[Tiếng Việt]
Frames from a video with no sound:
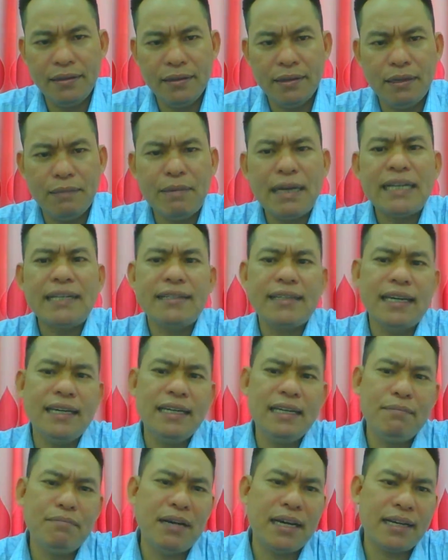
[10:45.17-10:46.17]
à, mắc
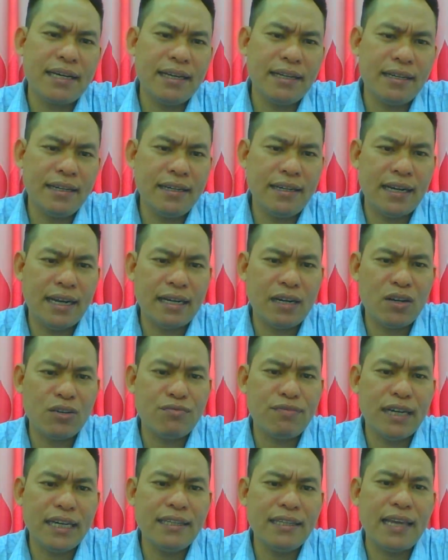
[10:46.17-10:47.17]
chi mà cái như là nó
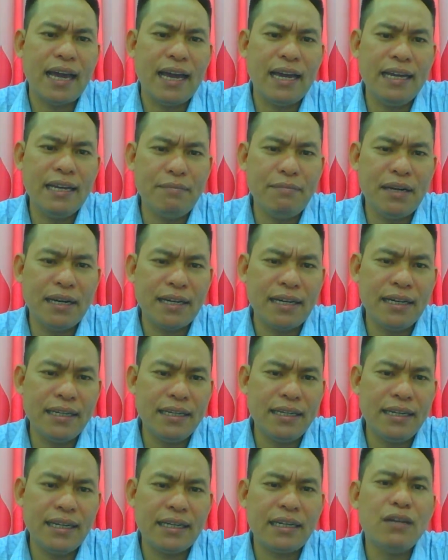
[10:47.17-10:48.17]
phải chạy mà cái
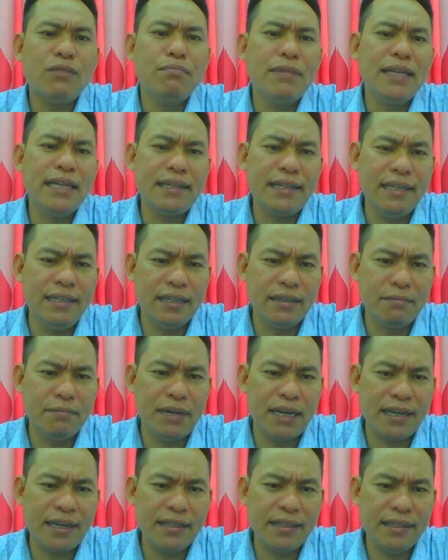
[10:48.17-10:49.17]
như là không biết đường
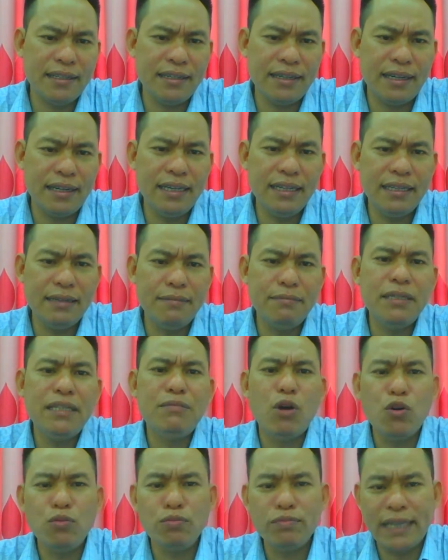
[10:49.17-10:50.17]
mà cái như là đi tới
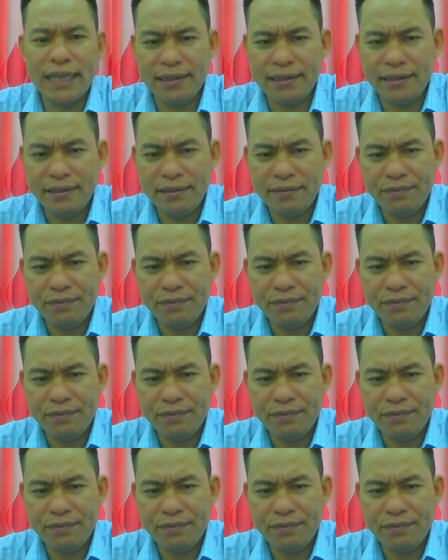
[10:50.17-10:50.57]
14 tiếng